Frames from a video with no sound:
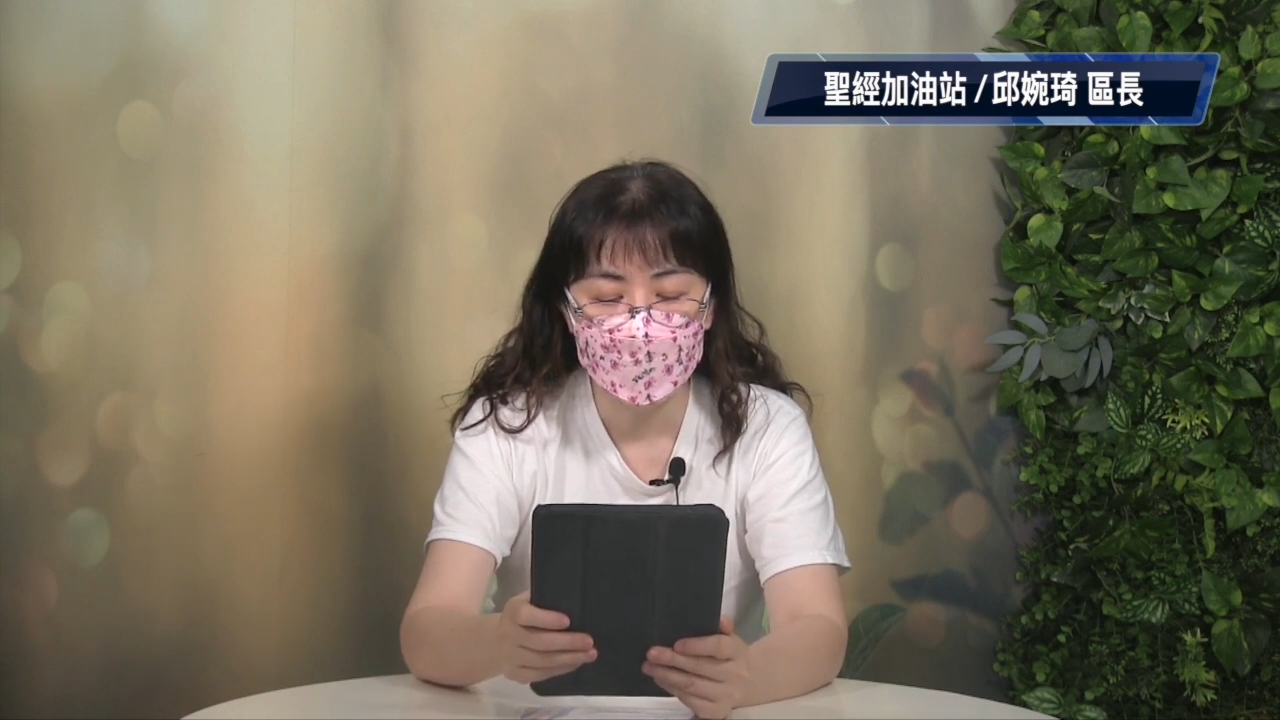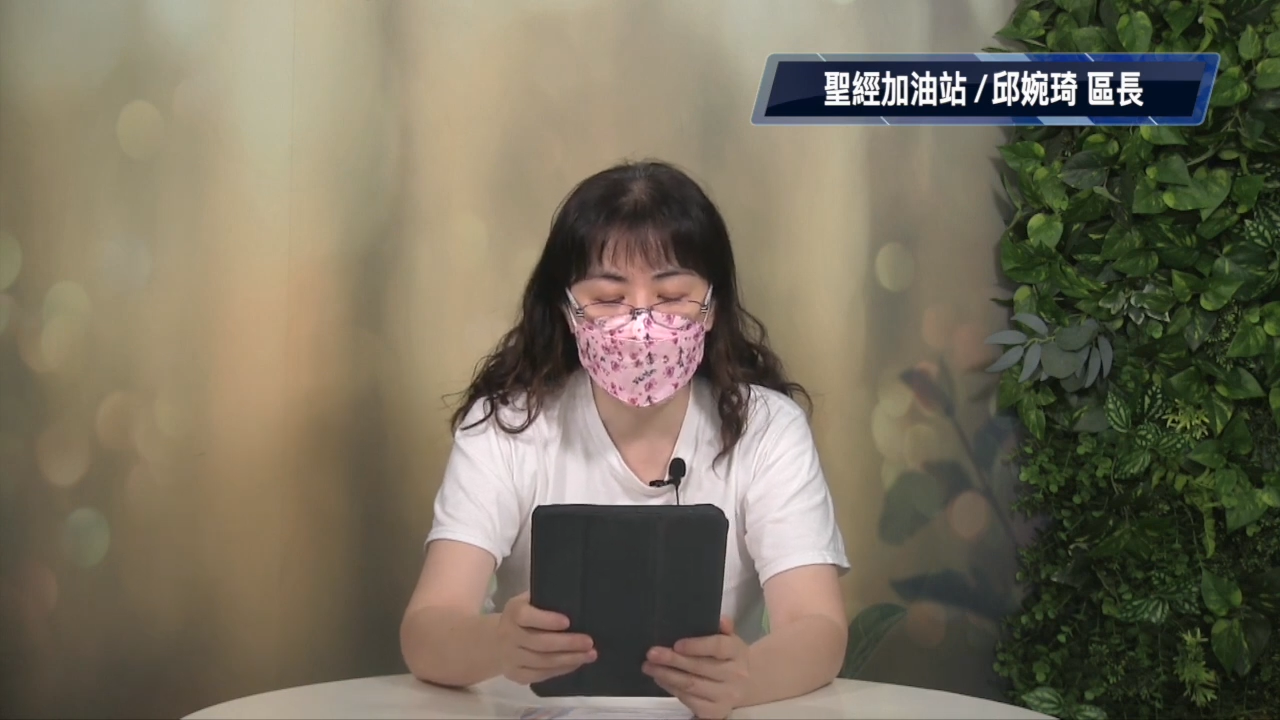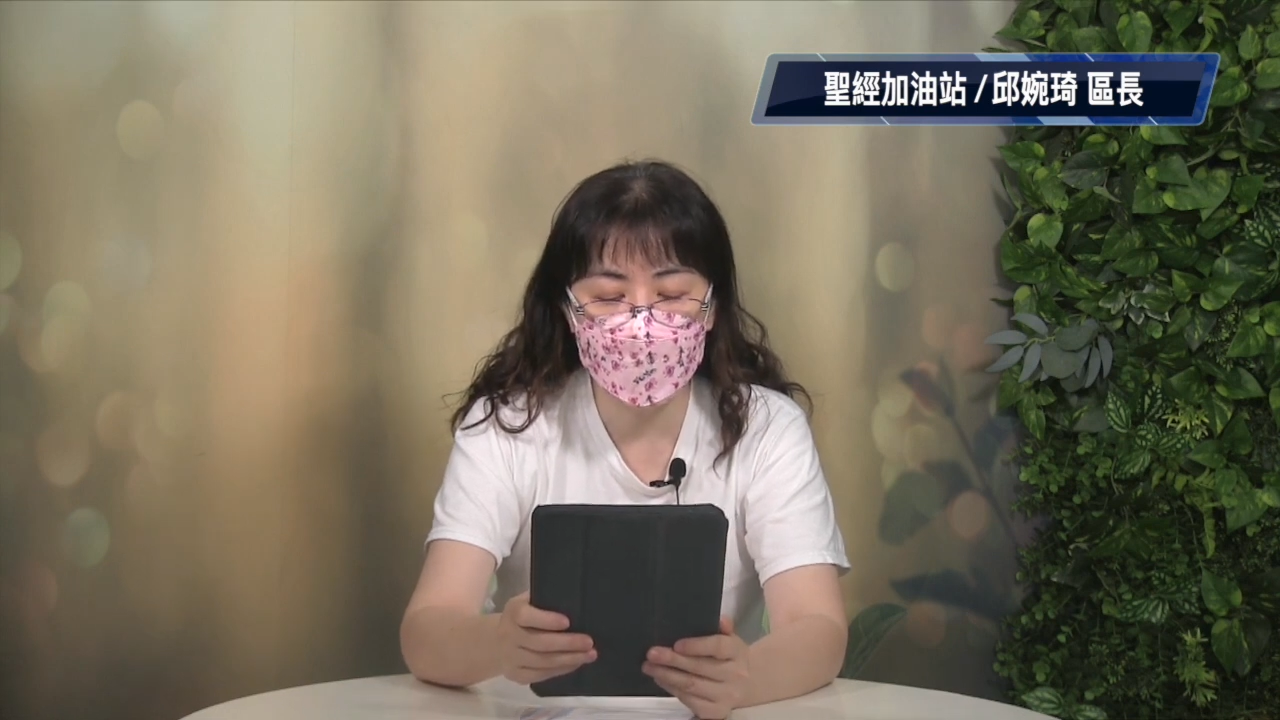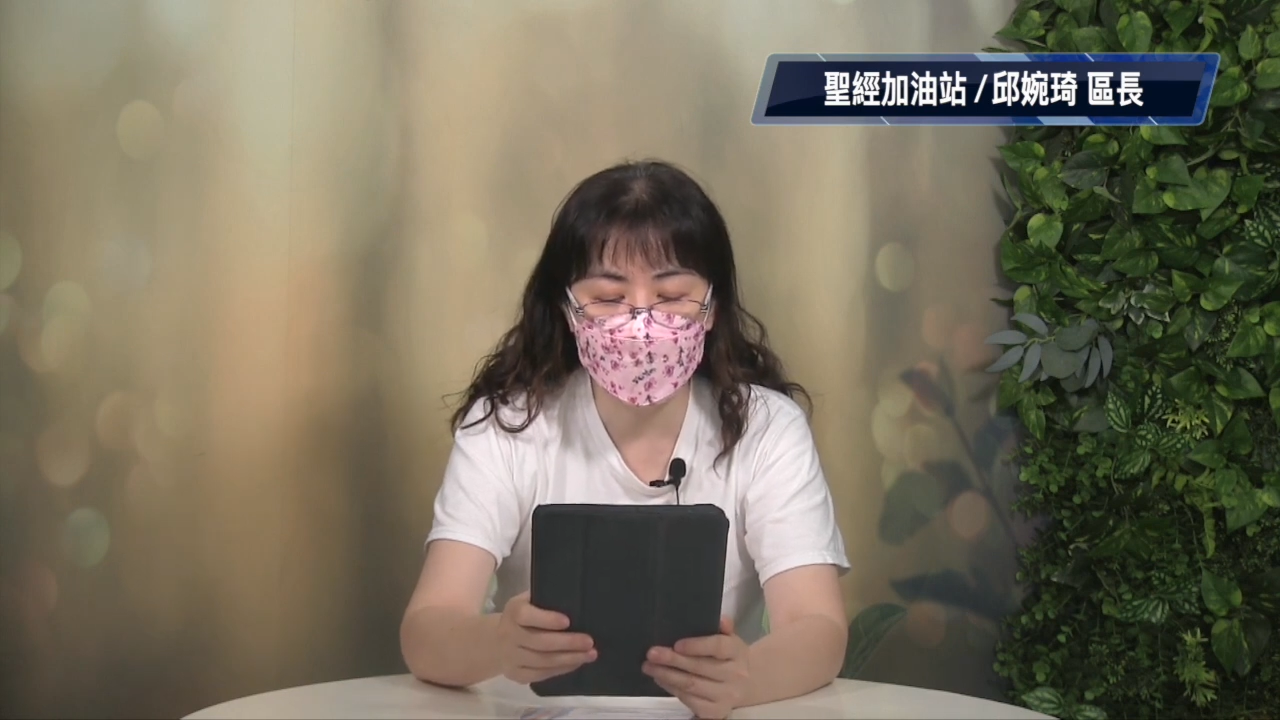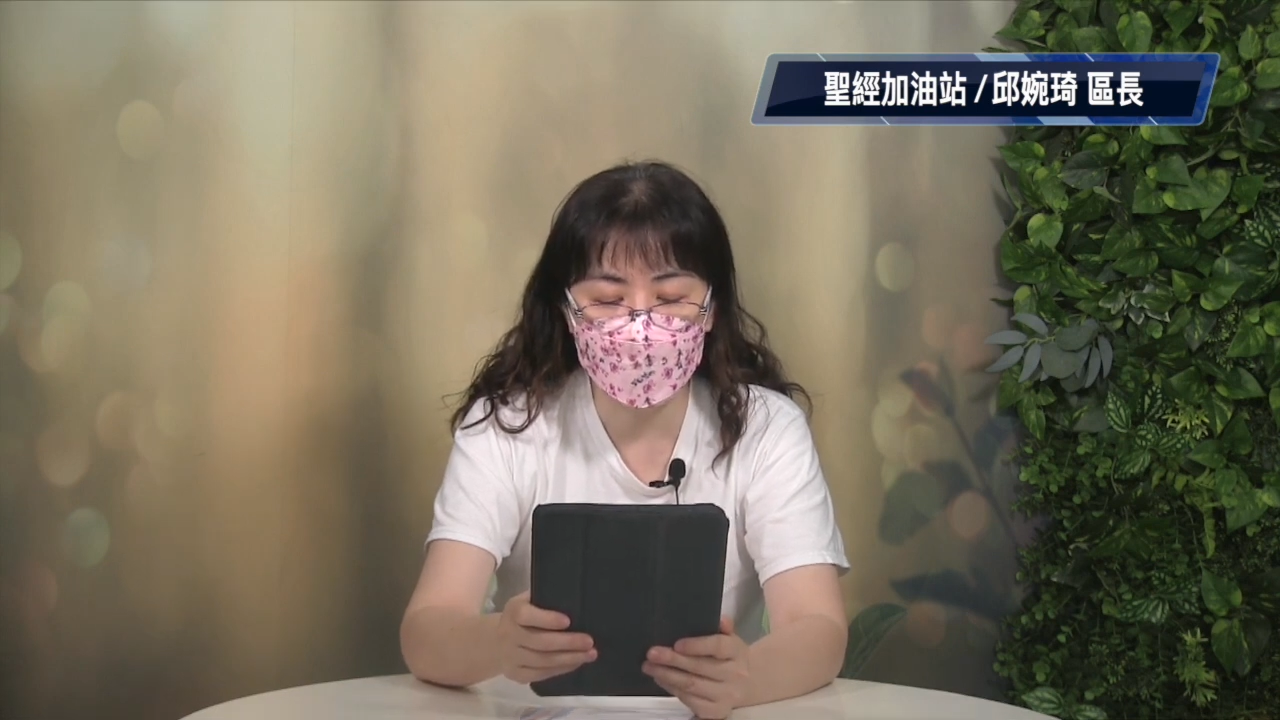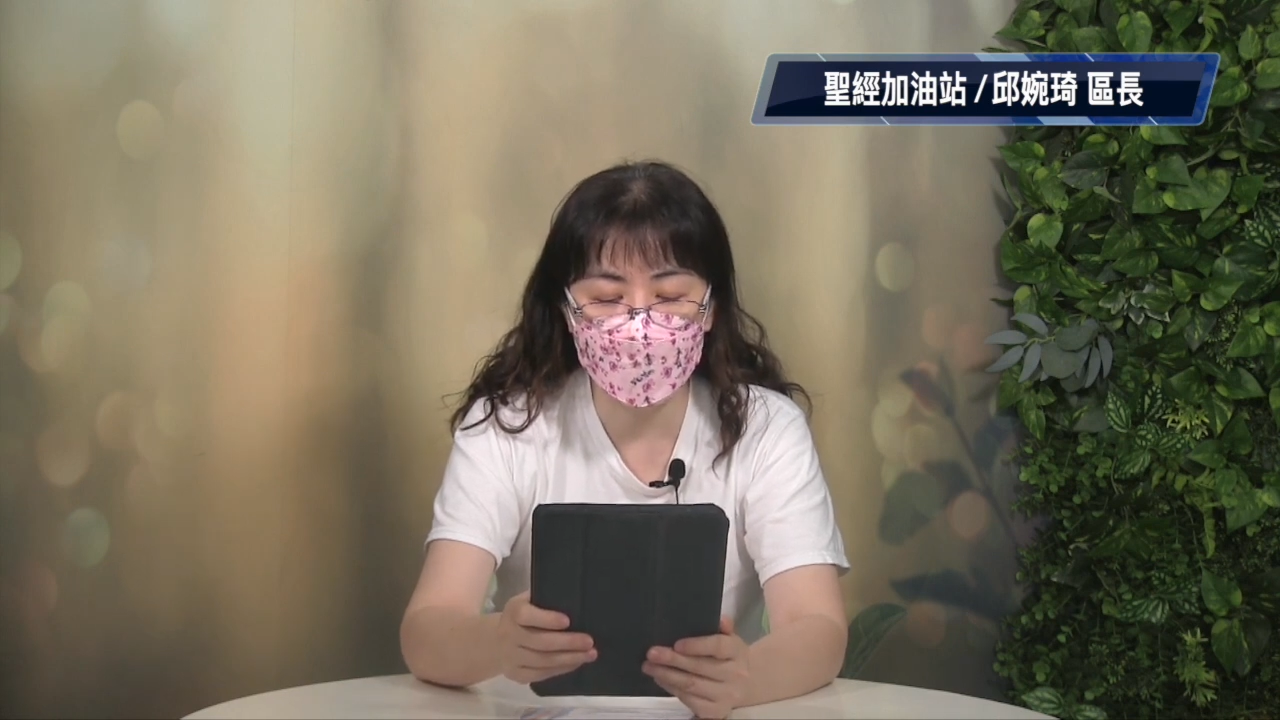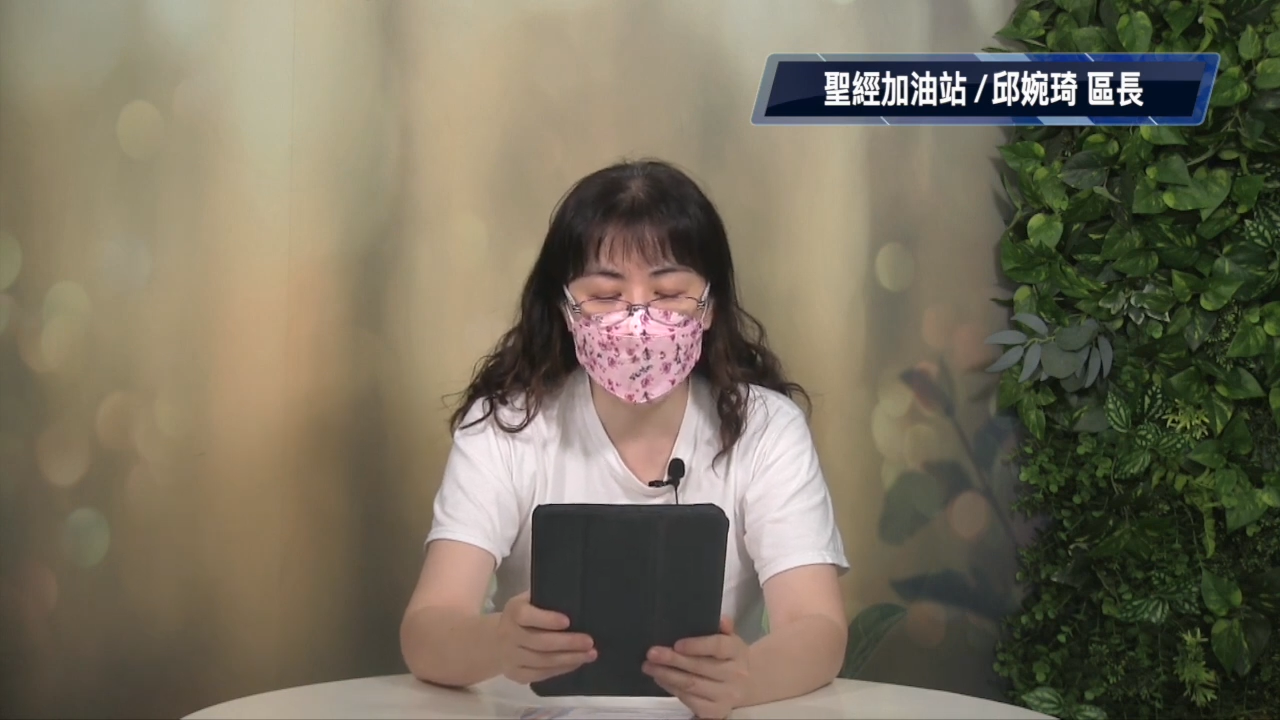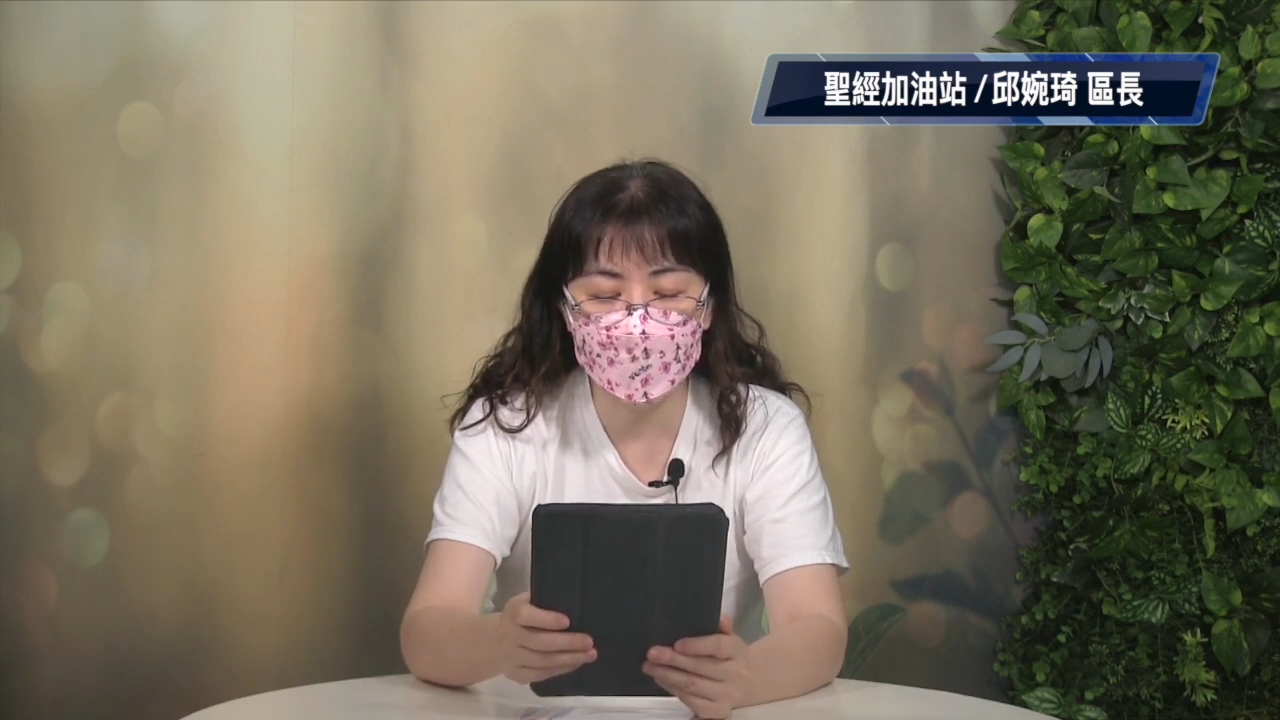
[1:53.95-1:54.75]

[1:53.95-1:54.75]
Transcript: 却永